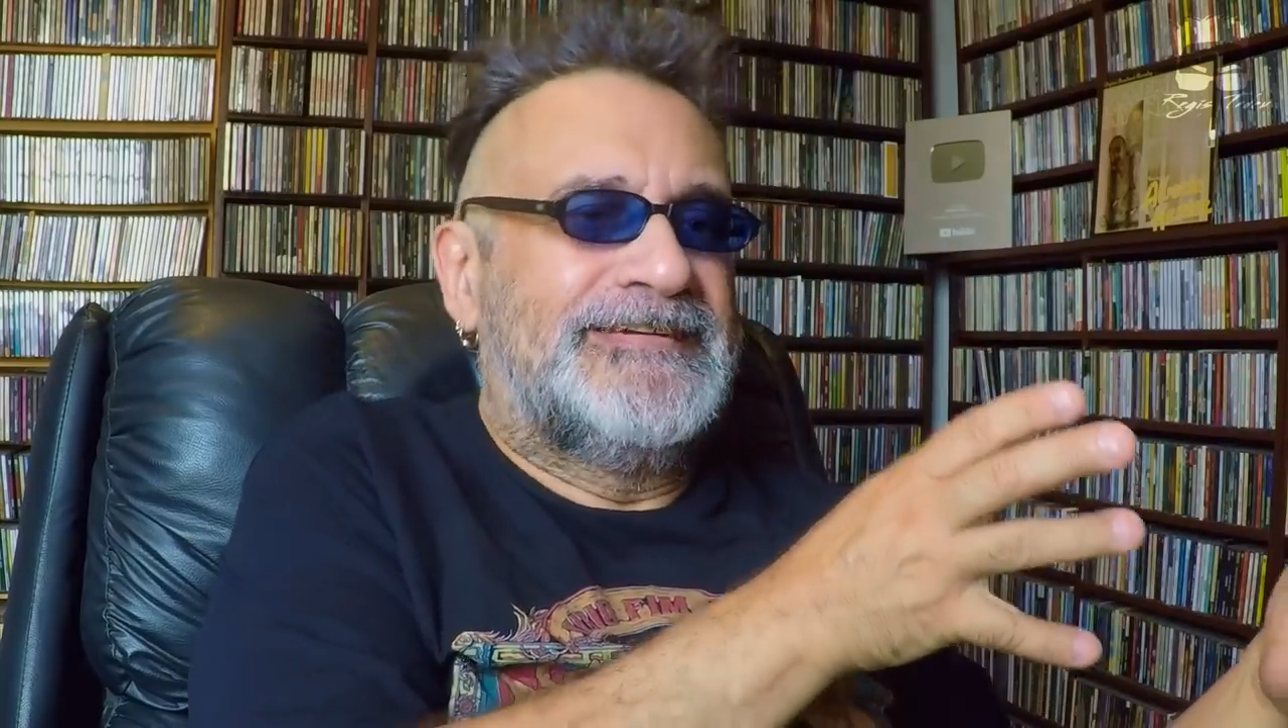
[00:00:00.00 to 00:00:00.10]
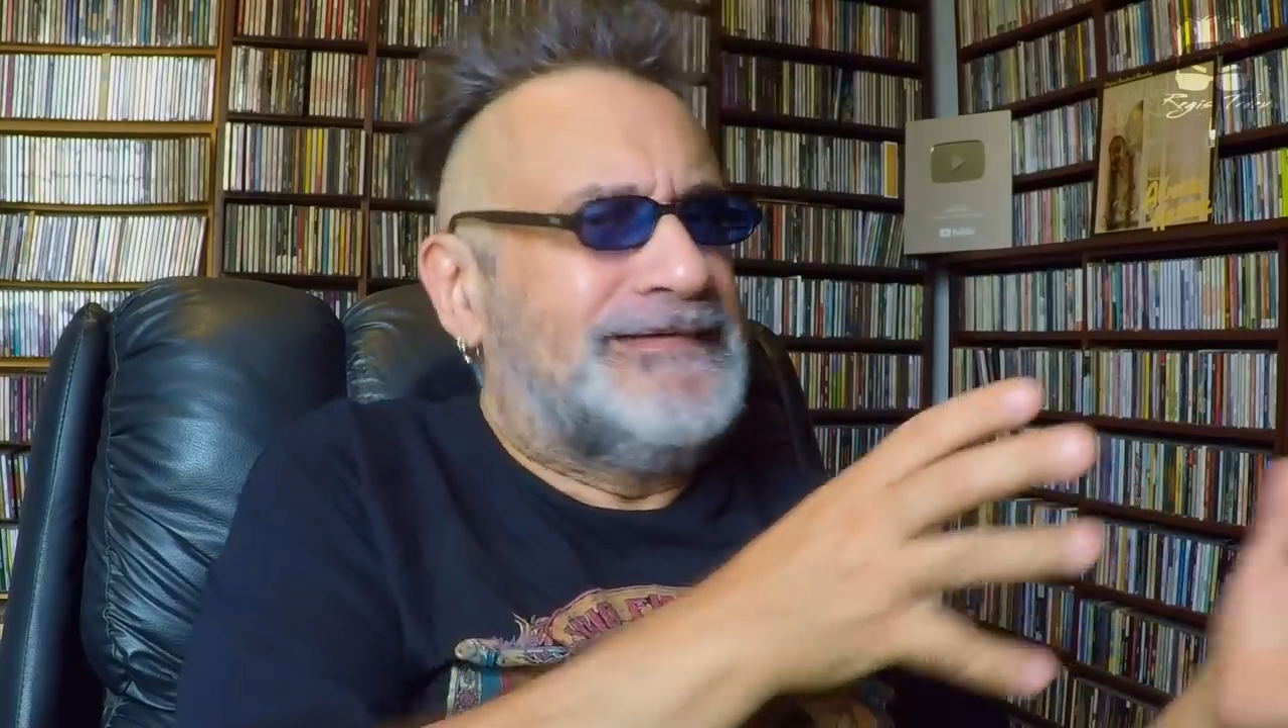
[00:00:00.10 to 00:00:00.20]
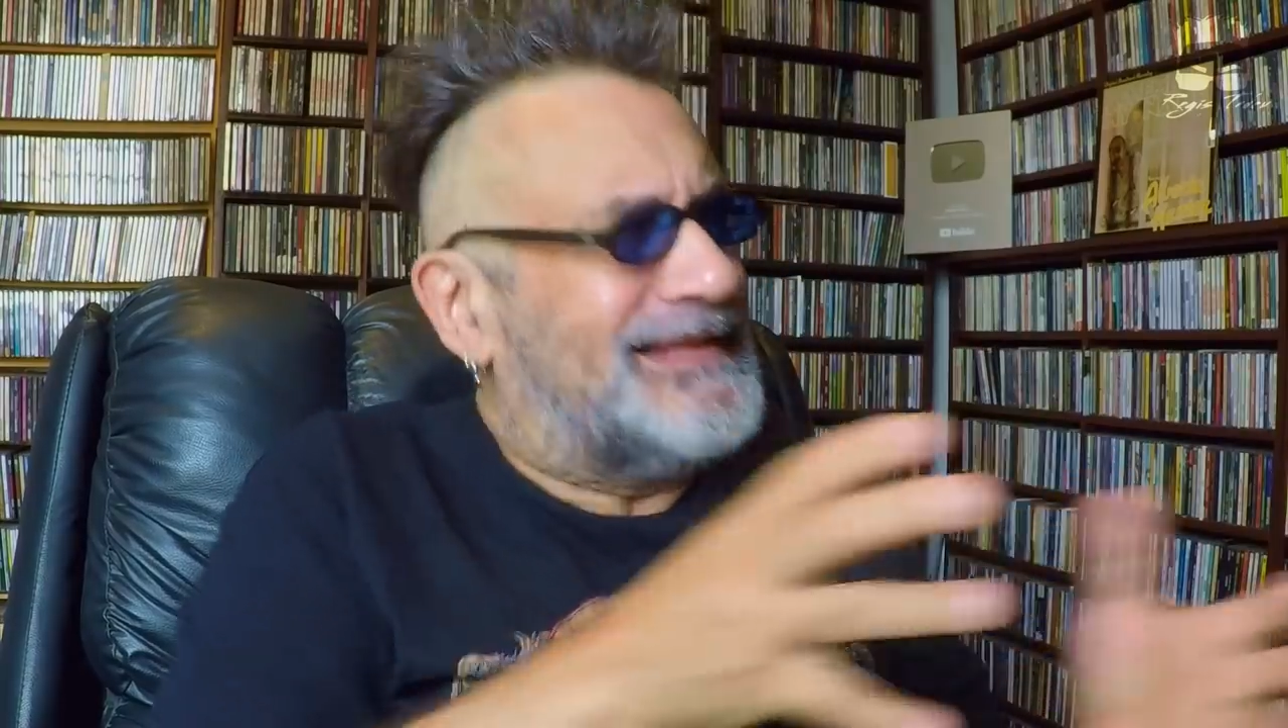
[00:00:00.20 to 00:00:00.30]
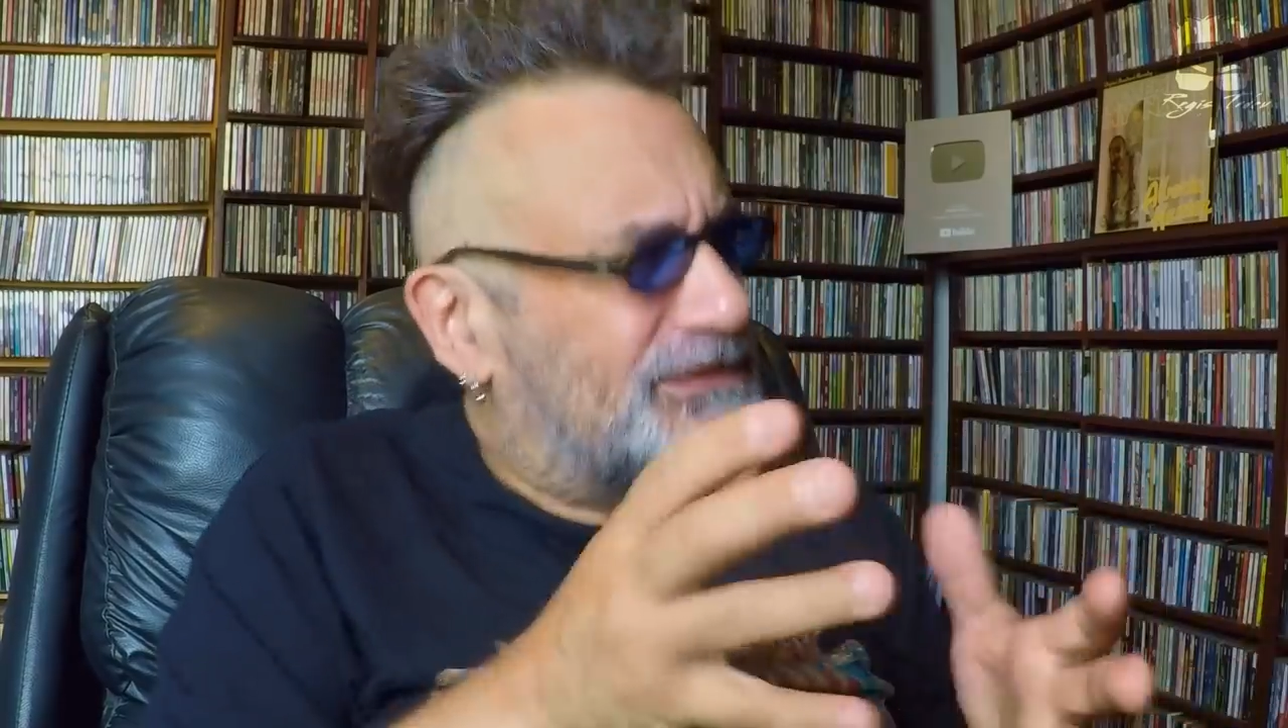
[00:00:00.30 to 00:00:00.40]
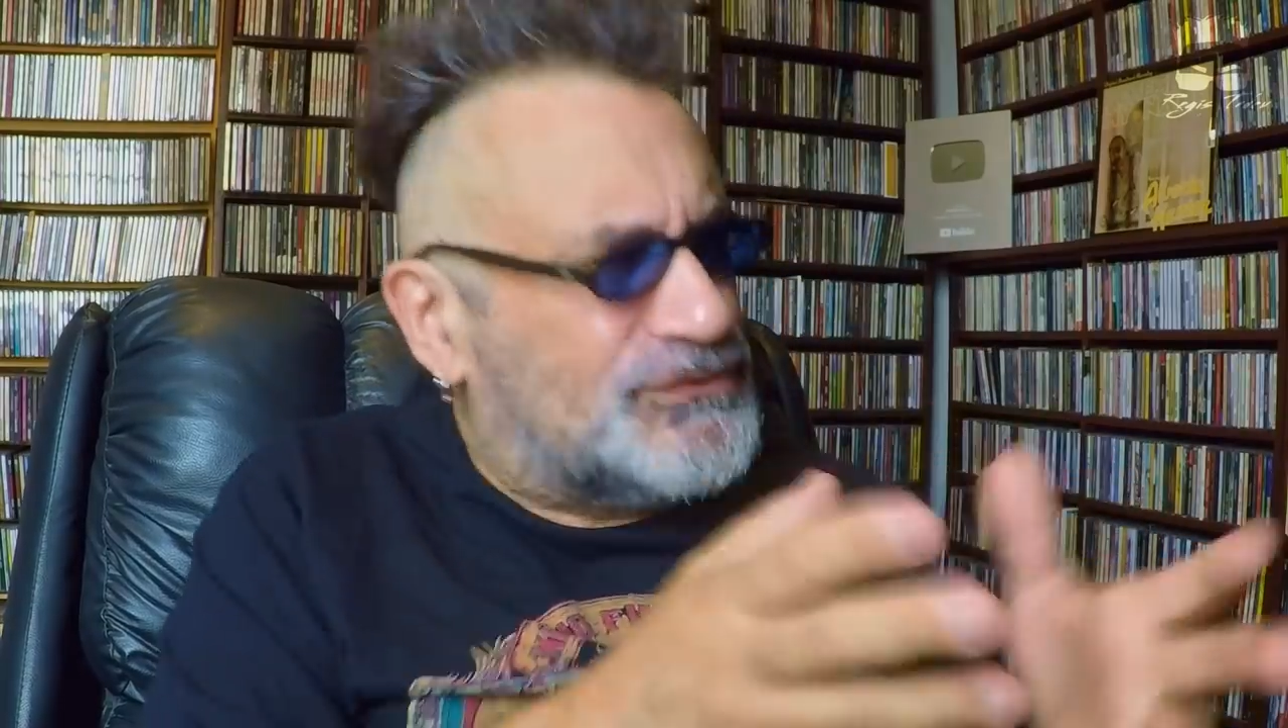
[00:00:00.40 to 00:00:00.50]

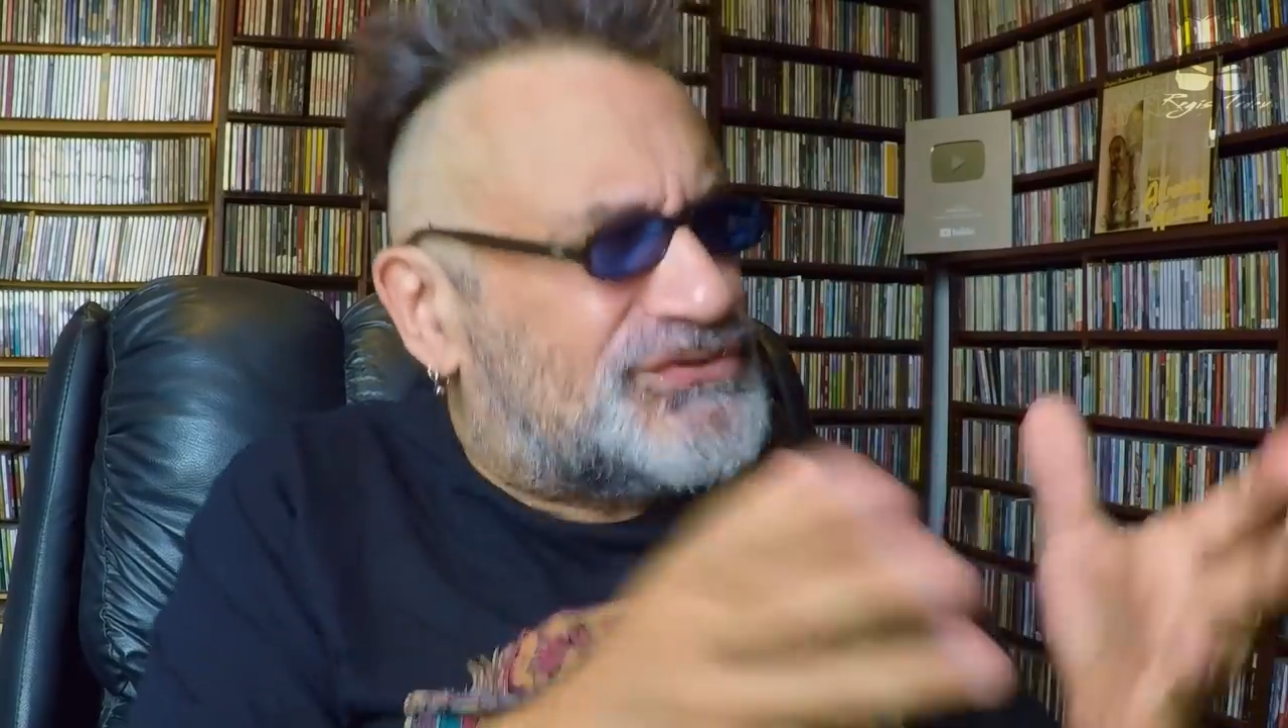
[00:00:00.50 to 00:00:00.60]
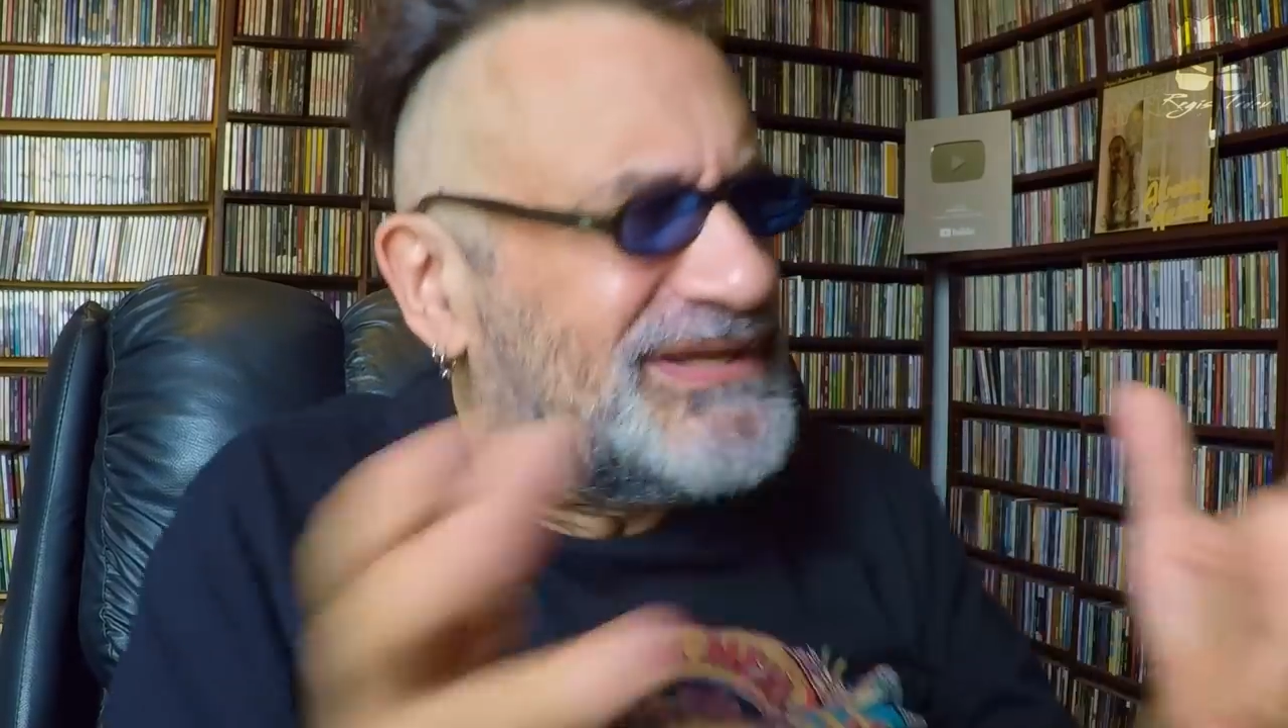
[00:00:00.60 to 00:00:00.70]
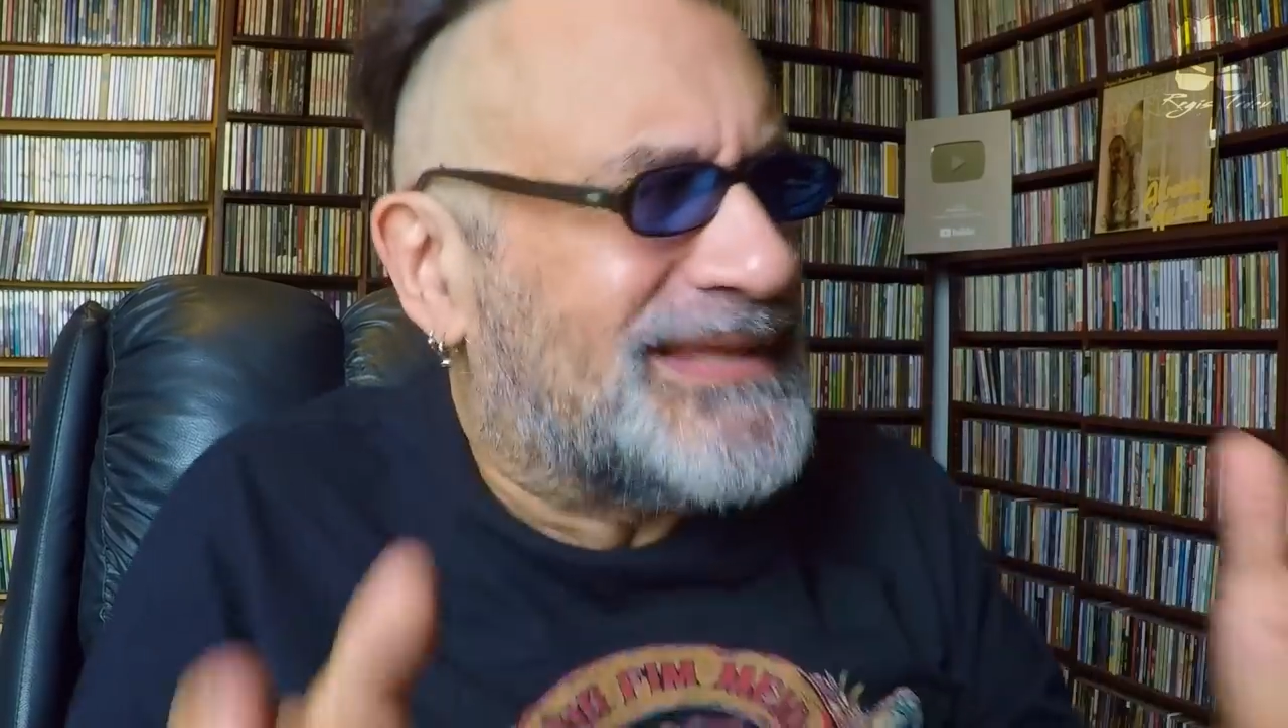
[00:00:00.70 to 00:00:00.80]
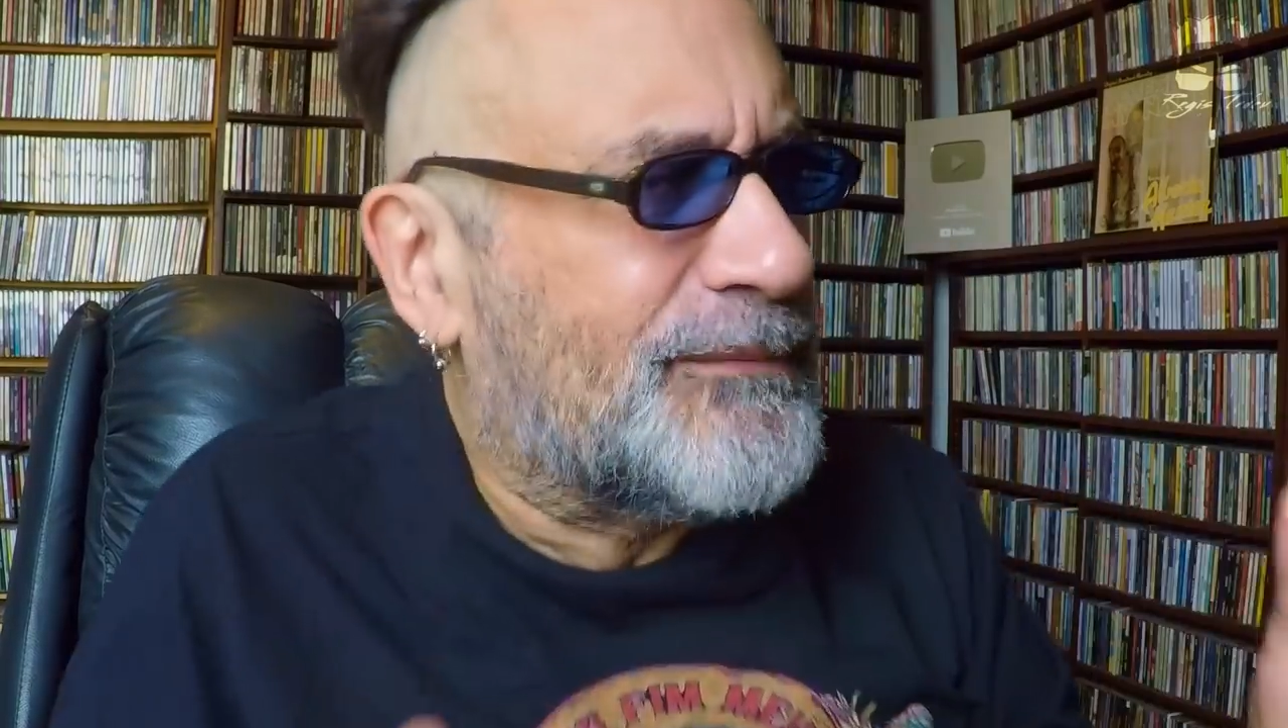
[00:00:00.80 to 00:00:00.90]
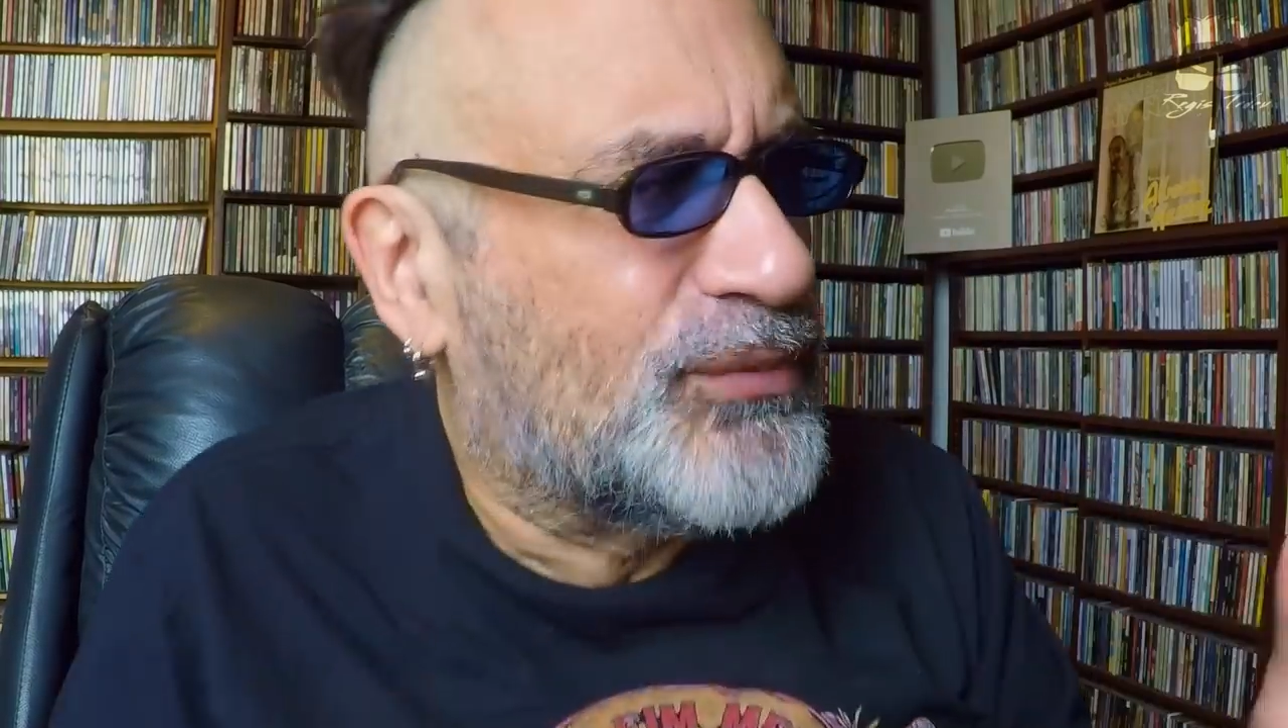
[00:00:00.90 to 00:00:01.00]
E ela não tinha, lá,